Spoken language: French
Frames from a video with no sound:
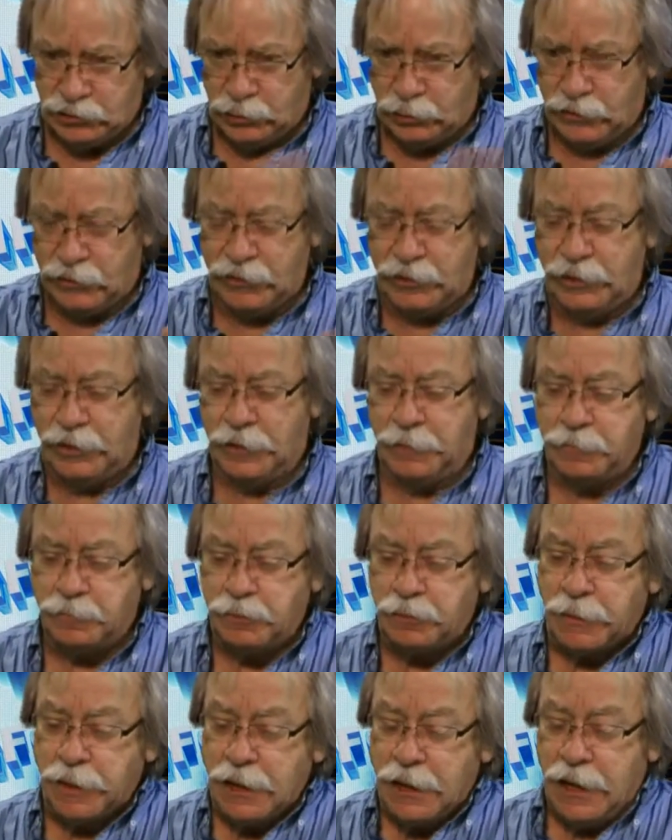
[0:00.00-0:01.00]
j'ai choisi. choisie.
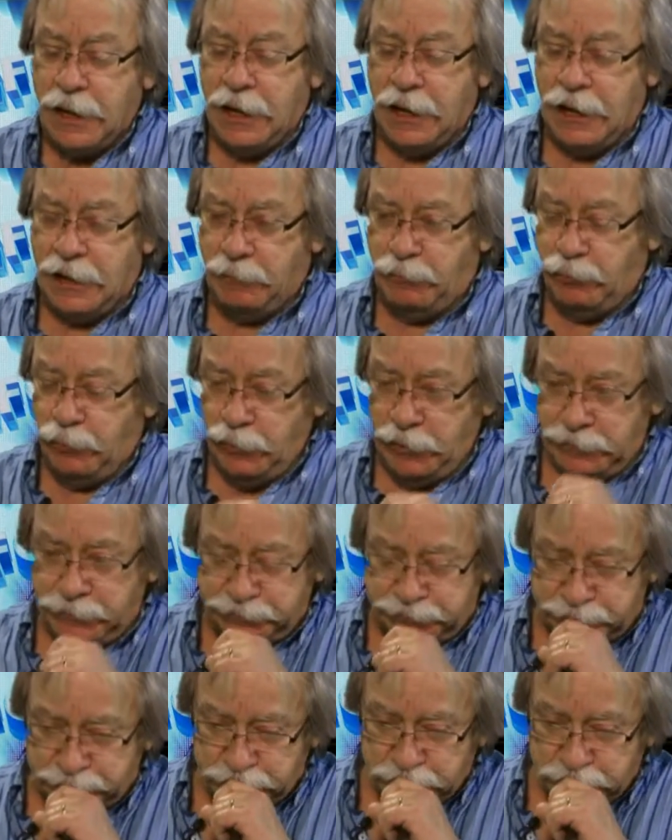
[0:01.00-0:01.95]
Et puis,